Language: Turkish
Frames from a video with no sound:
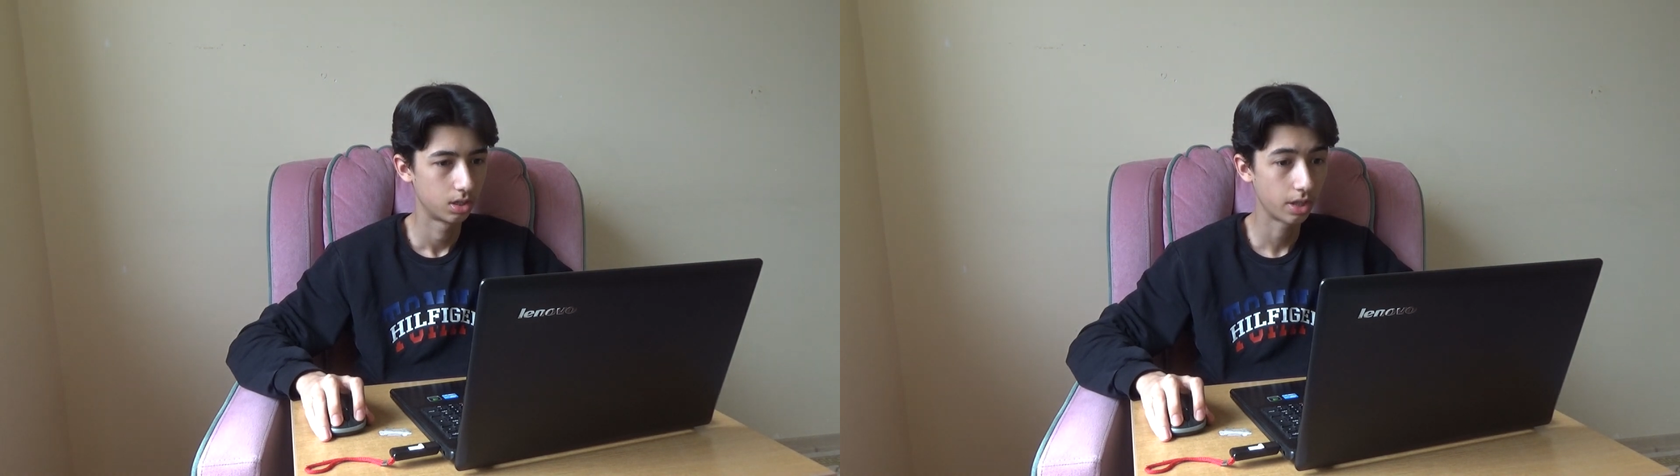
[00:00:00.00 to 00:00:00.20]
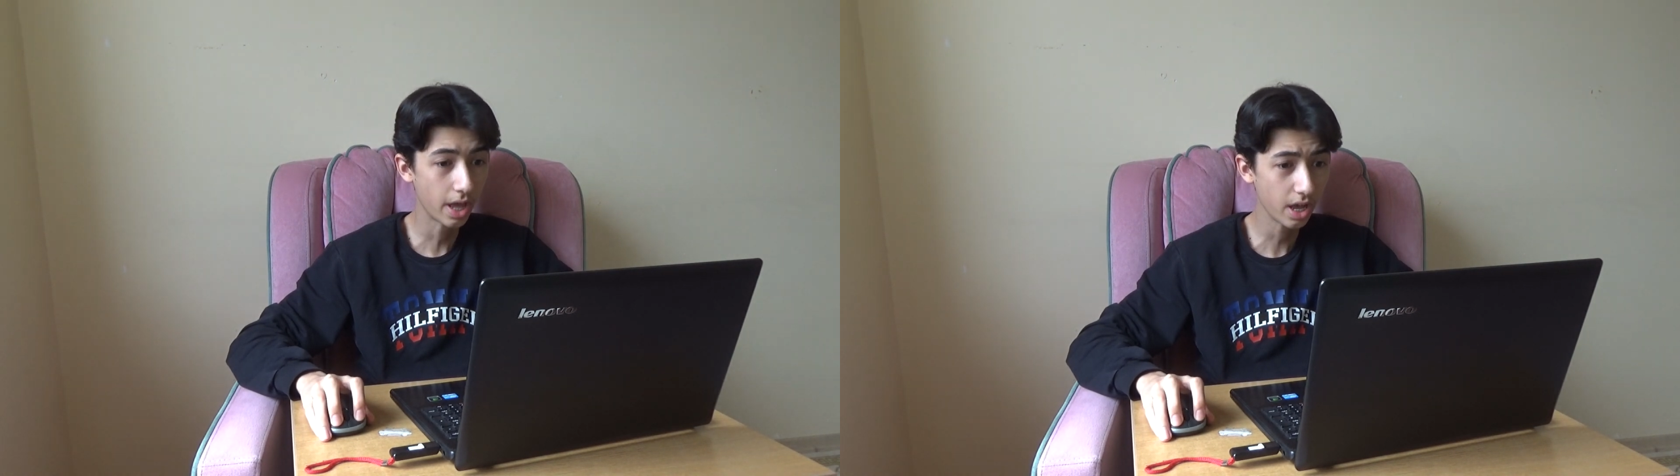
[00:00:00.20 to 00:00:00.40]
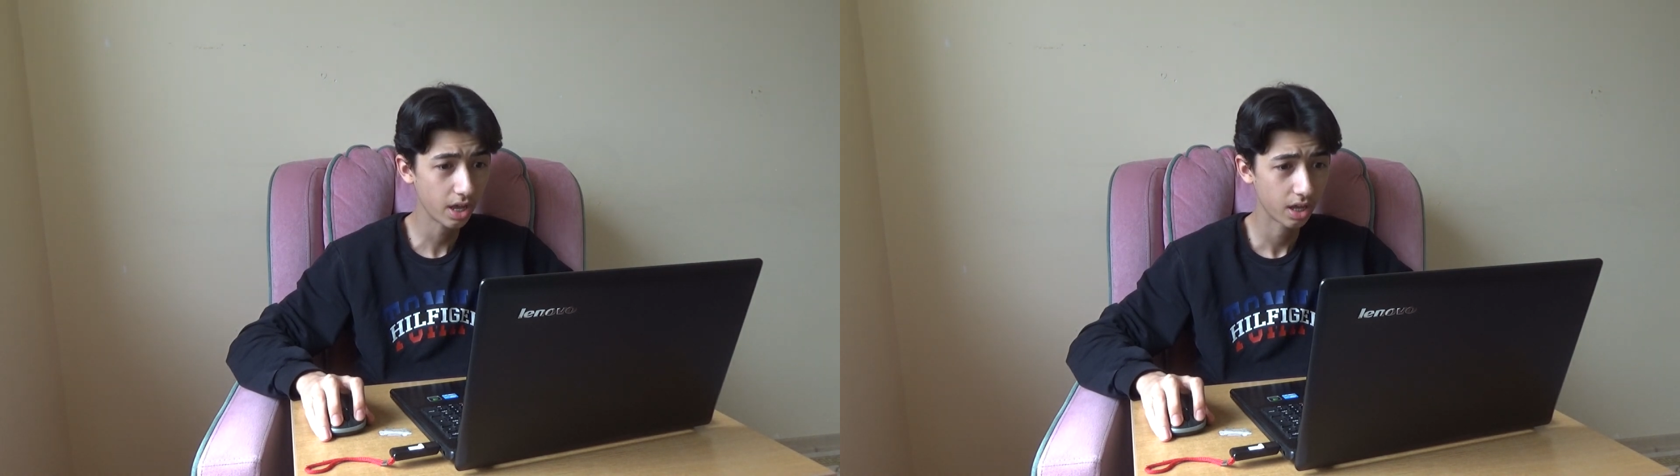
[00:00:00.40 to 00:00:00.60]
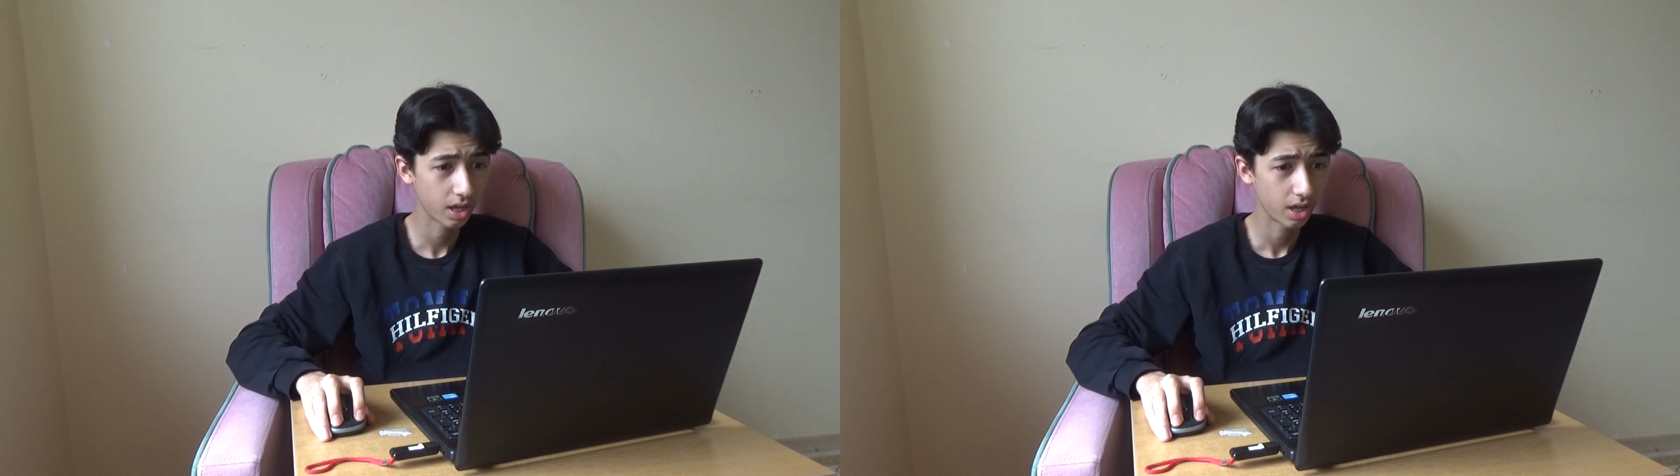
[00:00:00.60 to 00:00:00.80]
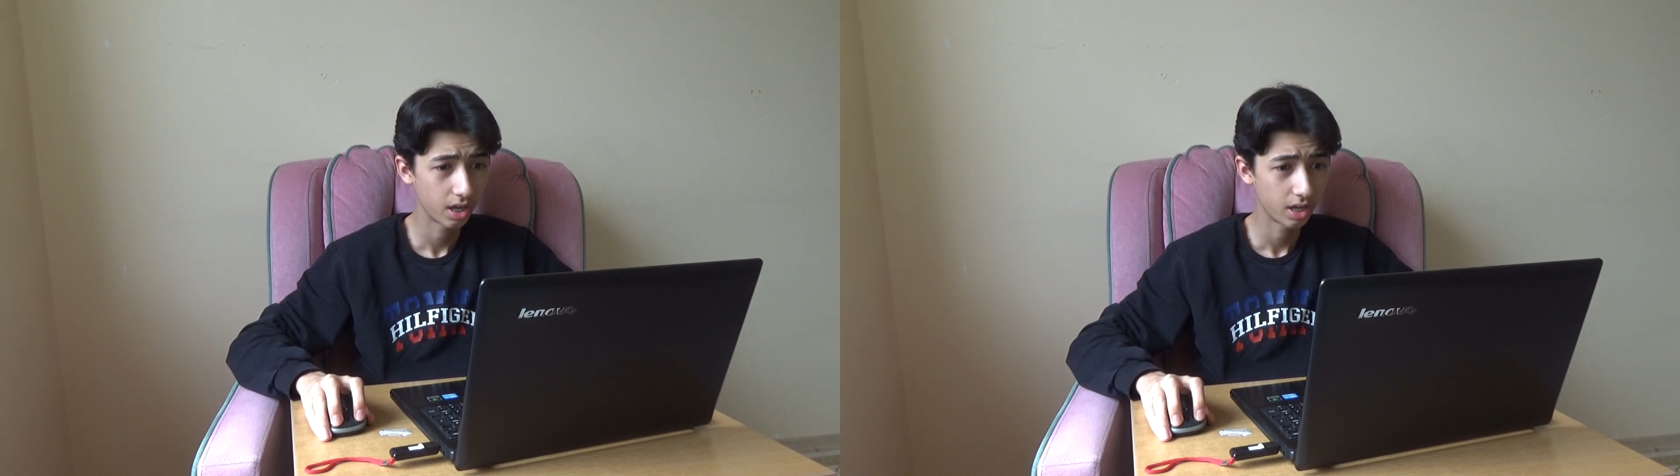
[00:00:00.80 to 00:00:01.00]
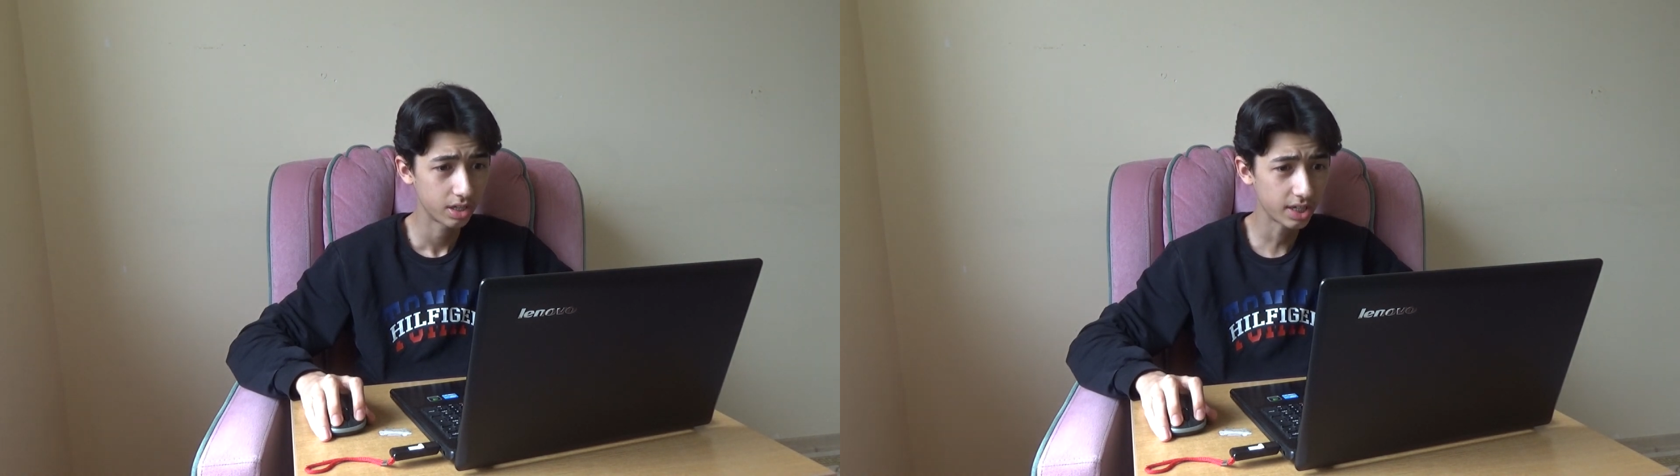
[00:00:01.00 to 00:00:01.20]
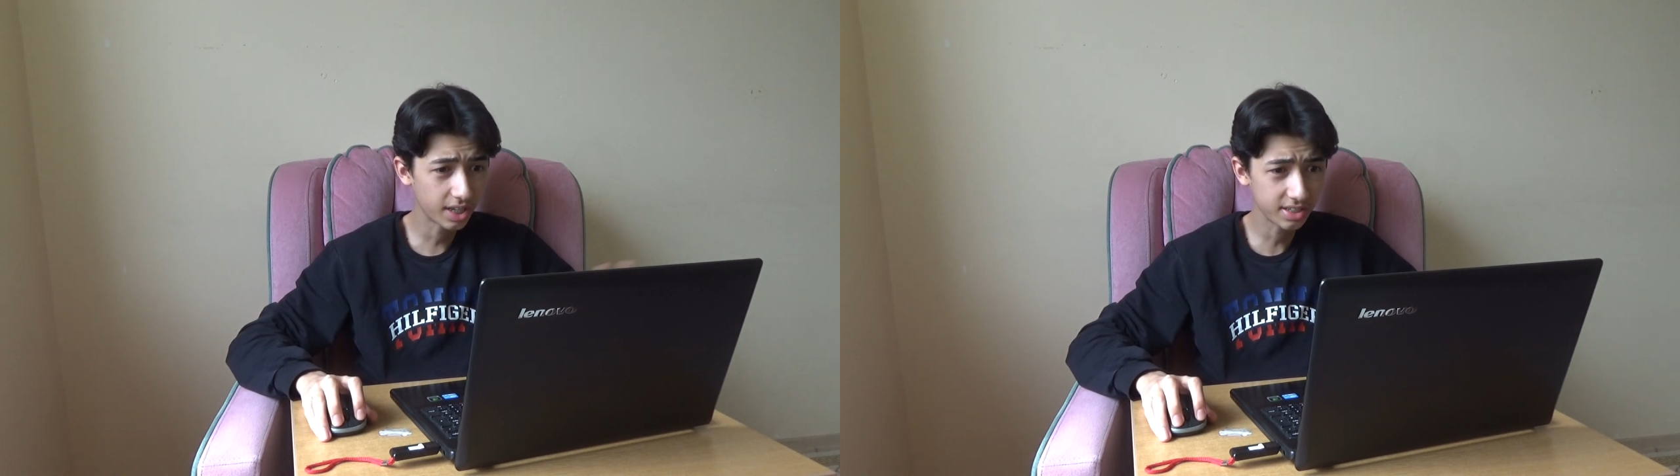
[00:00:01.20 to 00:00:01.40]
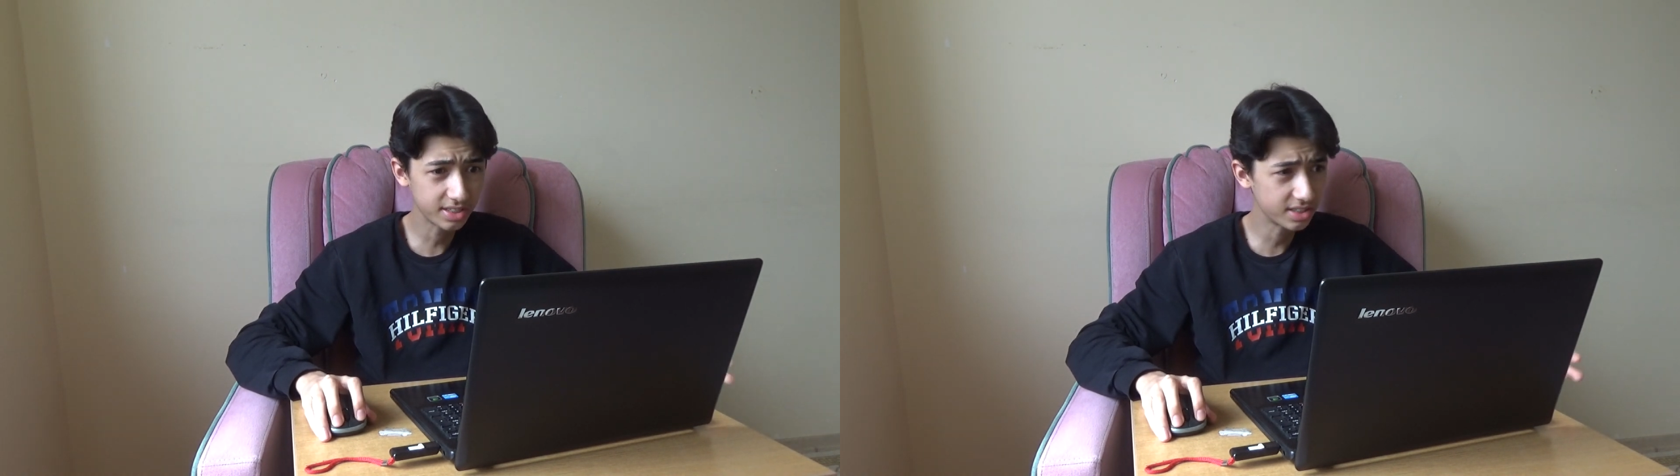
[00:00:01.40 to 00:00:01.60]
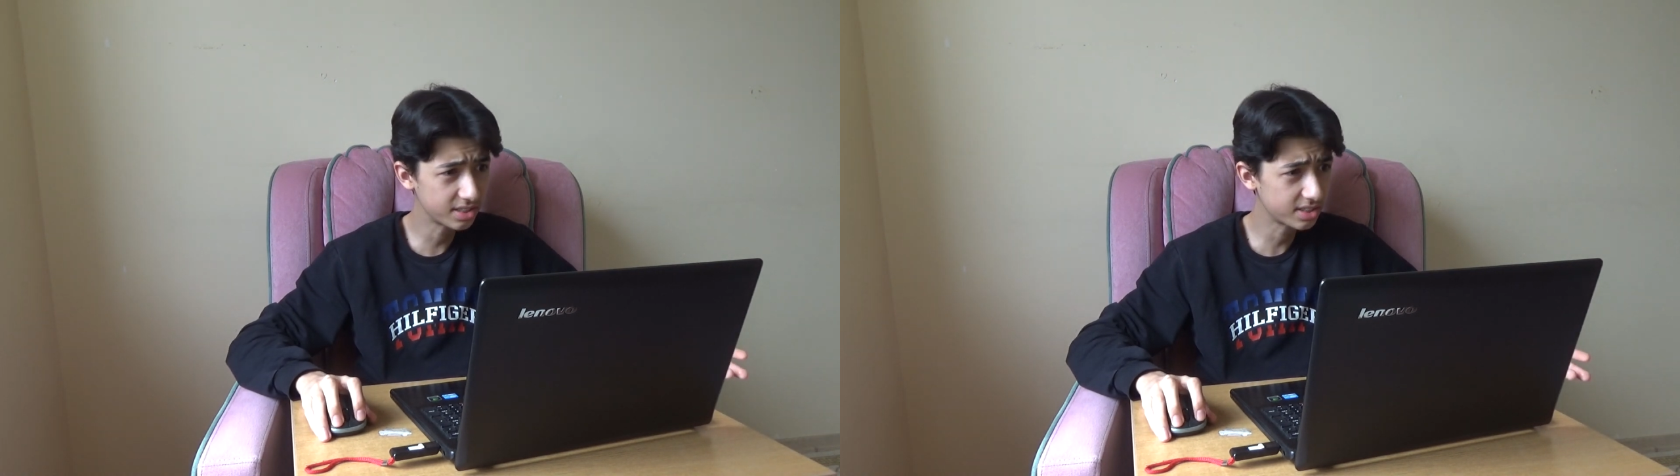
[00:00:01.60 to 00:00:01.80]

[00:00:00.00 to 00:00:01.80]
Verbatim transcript: Ne? Yetersiz